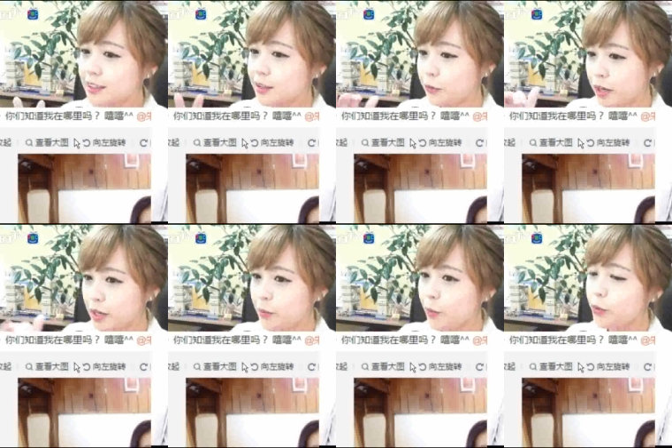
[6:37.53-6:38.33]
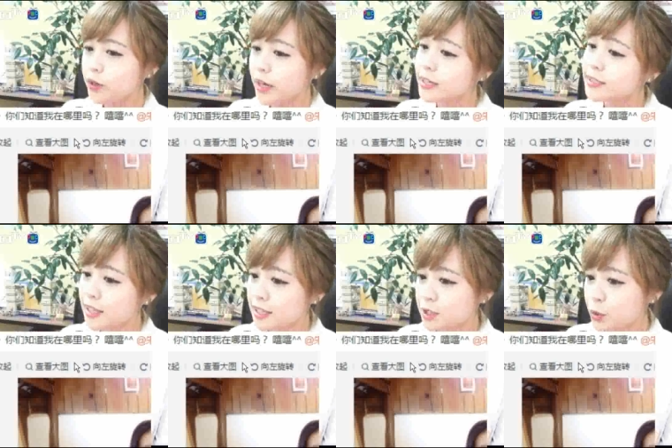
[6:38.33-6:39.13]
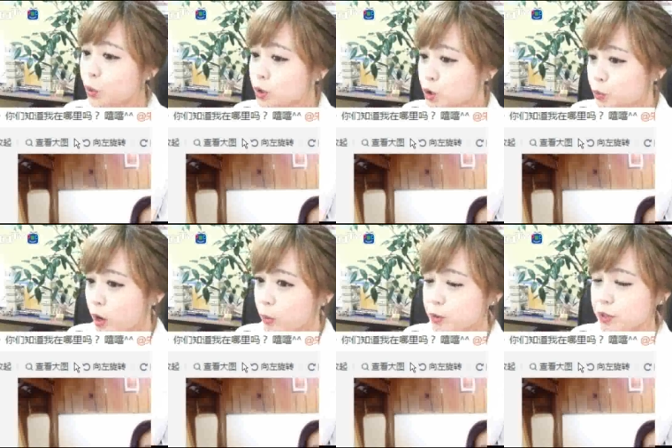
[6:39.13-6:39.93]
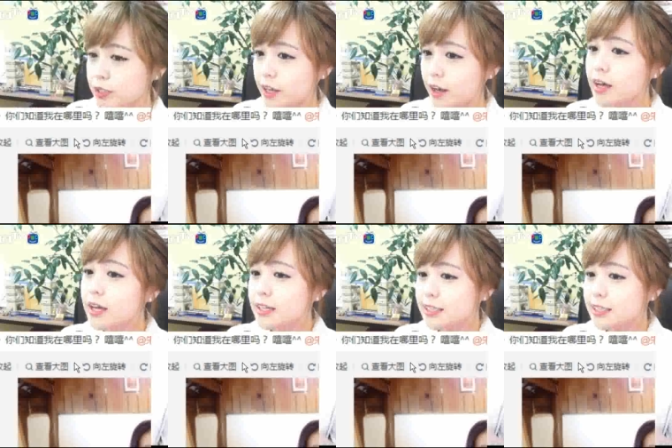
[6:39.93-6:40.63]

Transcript: 이 웨이보 SNS 용어를 좀 배워볼 수 있어요.